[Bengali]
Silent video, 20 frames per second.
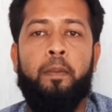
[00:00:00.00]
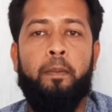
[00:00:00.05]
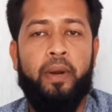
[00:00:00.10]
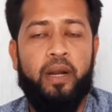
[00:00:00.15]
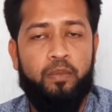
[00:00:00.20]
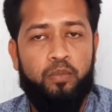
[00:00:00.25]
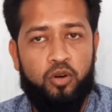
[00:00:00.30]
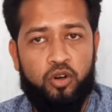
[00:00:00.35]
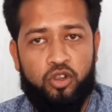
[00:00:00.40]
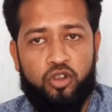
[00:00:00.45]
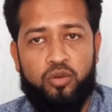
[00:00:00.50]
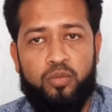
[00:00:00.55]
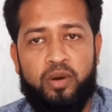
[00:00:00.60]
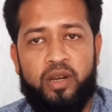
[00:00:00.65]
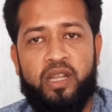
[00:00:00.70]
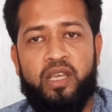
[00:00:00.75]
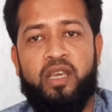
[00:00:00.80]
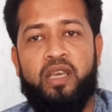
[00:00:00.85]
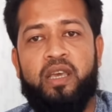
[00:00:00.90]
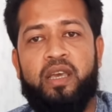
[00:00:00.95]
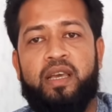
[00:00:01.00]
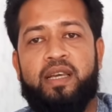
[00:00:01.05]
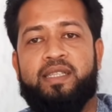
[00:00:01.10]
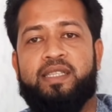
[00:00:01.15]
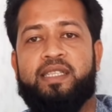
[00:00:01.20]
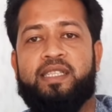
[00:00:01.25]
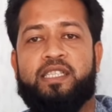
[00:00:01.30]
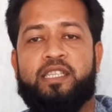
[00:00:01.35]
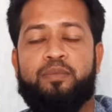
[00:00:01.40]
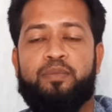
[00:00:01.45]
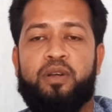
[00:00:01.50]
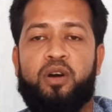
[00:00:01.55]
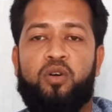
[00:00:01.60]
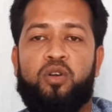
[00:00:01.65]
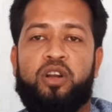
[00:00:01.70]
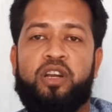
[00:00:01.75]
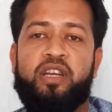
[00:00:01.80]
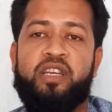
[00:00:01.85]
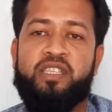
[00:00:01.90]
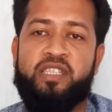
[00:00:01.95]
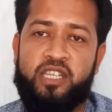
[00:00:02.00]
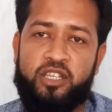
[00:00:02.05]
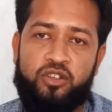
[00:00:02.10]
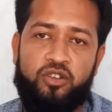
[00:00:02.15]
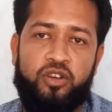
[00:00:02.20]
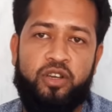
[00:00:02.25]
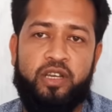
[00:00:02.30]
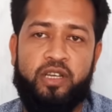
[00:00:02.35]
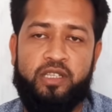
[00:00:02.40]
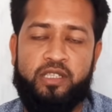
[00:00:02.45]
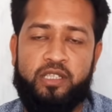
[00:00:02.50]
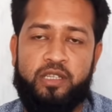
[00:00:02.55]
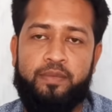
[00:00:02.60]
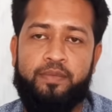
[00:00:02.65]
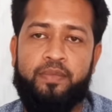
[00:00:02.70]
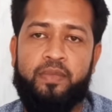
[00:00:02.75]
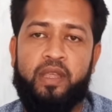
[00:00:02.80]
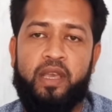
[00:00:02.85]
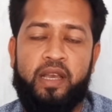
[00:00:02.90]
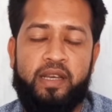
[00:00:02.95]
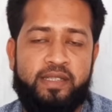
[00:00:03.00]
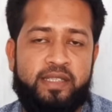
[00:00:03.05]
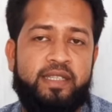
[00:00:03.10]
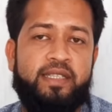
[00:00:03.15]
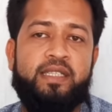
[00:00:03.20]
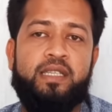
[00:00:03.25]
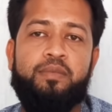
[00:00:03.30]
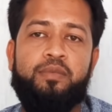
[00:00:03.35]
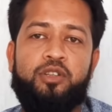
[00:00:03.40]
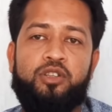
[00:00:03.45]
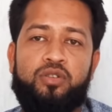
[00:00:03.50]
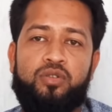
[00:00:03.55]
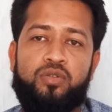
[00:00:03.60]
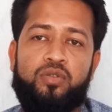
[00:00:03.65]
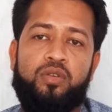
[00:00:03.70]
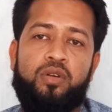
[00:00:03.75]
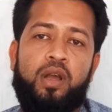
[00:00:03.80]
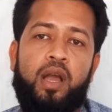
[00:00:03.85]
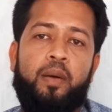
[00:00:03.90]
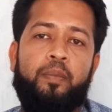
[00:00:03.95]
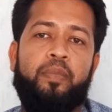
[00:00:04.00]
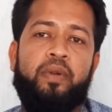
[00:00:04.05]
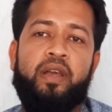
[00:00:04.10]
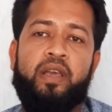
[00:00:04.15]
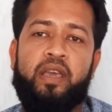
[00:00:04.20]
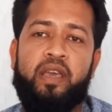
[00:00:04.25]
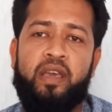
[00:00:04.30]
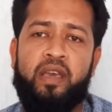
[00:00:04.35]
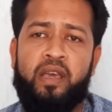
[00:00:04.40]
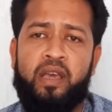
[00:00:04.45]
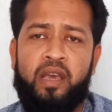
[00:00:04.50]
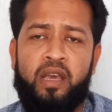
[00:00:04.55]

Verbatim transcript: বাট বর্তমানে এই সিস্টেমটা অলরেডি চেঞ্জ হয়ে গেছে এই সিস্টেমের জন্য আপনাকে